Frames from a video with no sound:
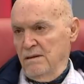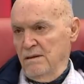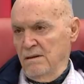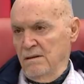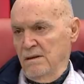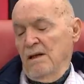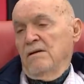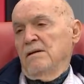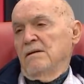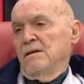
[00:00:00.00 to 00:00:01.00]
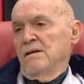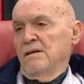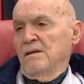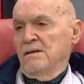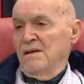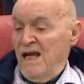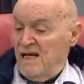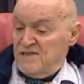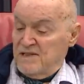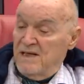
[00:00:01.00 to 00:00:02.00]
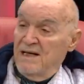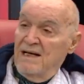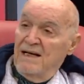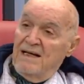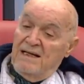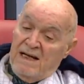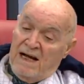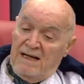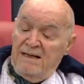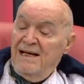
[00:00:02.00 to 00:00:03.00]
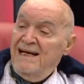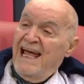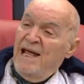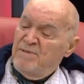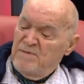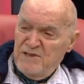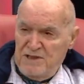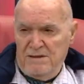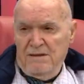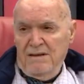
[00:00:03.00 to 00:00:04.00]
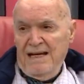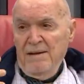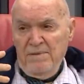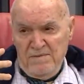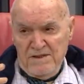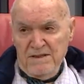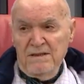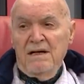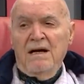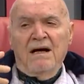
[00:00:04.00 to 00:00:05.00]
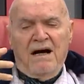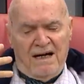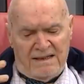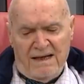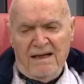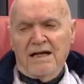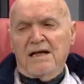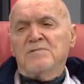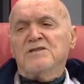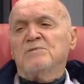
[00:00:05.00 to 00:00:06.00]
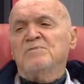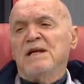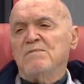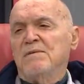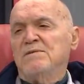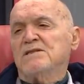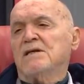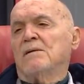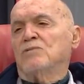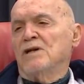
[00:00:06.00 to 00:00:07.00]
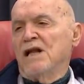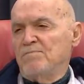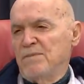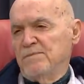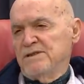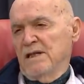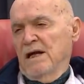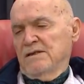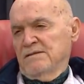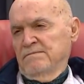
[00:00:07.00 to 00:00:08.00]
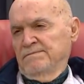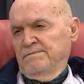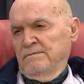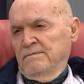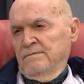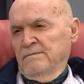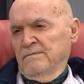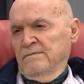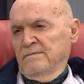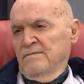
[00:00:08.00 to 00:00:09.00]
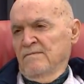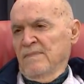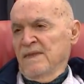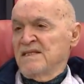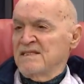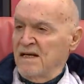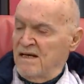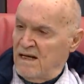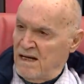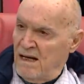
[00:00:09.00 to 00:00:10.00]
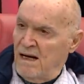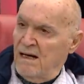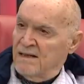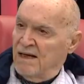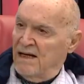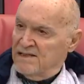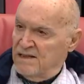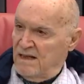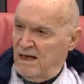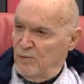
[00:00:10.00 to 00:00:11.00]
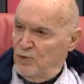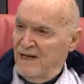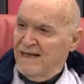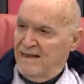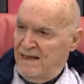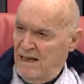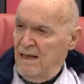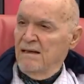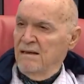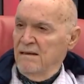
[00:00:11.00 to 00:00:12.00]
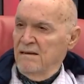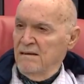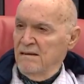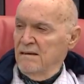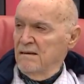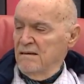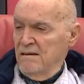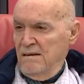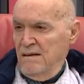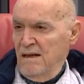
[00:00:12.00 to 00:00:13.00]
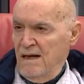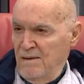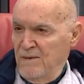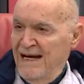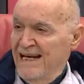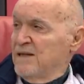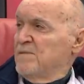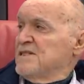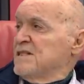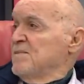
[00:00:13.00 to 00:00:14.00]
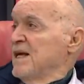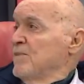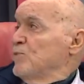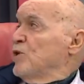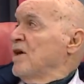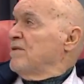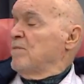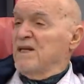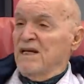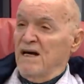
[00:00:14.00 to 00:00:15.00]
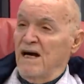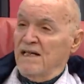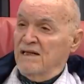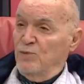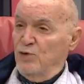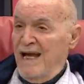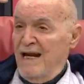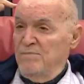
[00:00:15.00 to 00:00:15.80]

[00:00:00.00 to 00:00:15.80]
haklısın. Ne yazık. Ya haklısın. Yani hepimizin hepimizin hatalarımızı bilmemiz, kabullenmemiz lazım. Zekeriya hatasını kabul etti ama etmesi benim bu kafamdaki artık bu